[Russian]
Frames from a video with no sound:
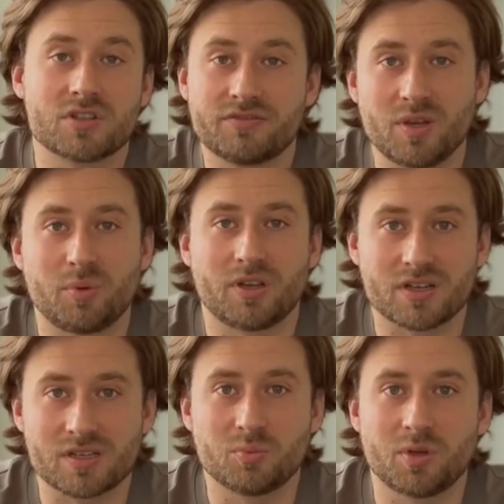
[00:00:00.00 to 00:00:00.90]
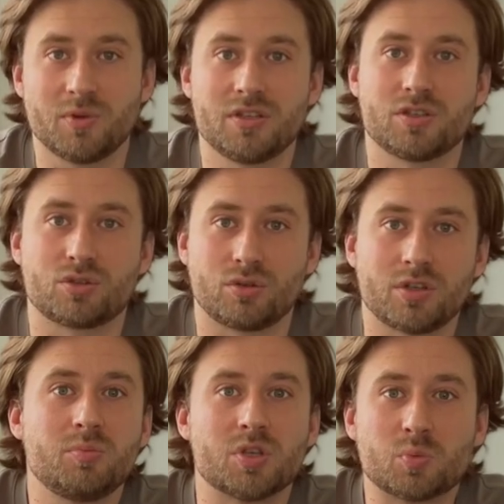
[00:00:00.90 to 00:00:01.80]
Вы же все прекрасно понимаете, что
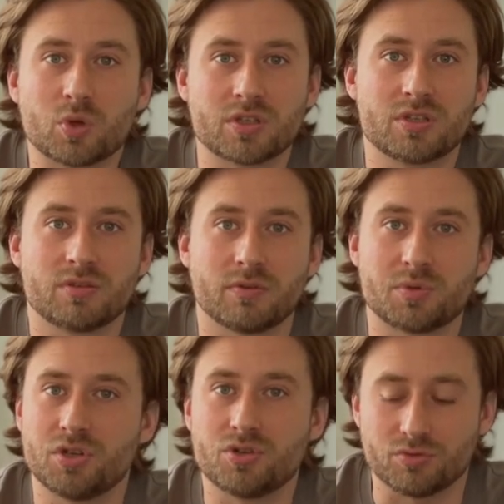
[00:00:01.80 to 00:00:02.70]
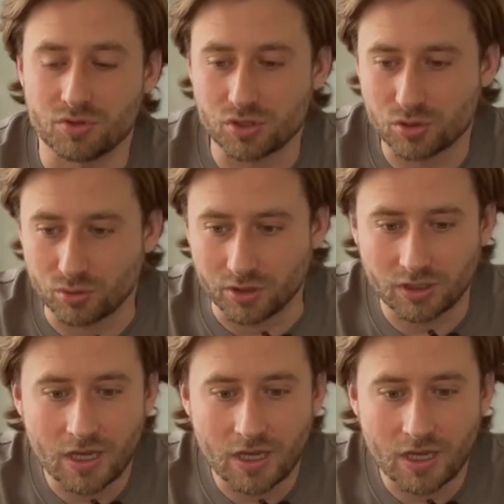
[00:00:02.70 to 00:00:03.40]
рыбе испортиться вообще ничего не стоит